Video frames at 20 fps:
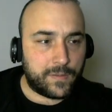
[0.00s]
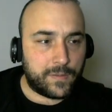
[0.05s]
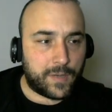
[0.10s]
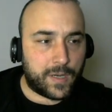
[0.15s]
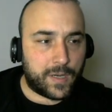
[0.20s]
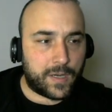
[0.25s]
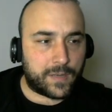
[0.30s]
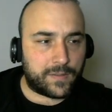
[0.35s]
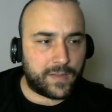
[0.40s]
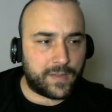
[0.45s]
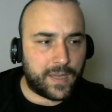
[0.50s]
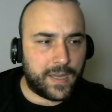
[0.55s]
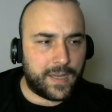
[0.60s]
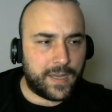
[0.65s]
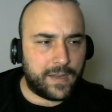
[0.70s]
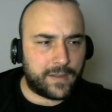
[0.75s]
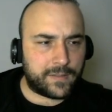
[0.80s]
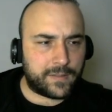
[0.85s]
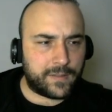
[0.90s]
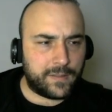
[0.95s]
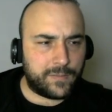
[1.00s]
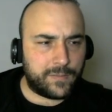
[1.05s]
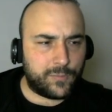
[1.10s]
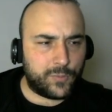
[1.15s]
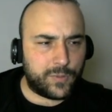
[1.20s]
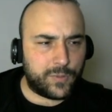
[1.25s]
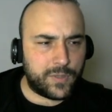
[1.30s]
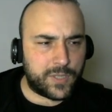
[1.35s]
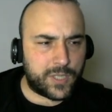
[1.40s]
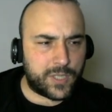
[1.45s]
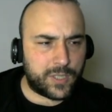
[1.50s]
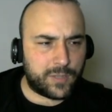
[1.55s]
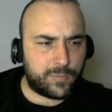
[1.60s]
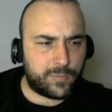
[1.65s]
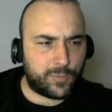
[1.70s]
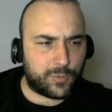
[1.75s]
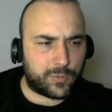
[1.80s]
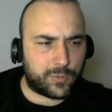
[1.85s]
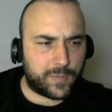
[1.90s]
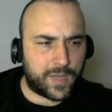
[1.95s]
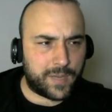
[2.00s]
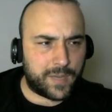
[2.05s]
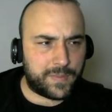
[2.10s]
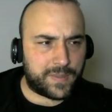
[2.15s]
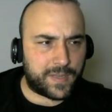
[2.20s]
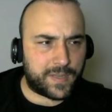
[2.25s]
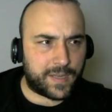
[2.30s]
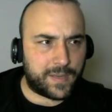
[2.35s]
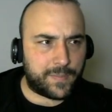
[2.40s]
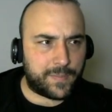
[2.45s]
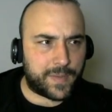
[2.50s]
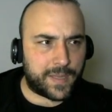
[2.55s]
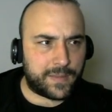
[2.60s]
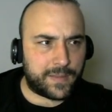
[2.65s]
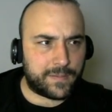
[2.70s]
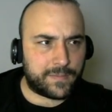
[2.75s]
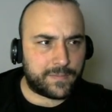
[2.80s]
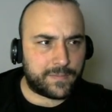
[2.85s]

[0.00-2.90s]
Artı 56'lık Wooden Shield buldum ya bir tane ben.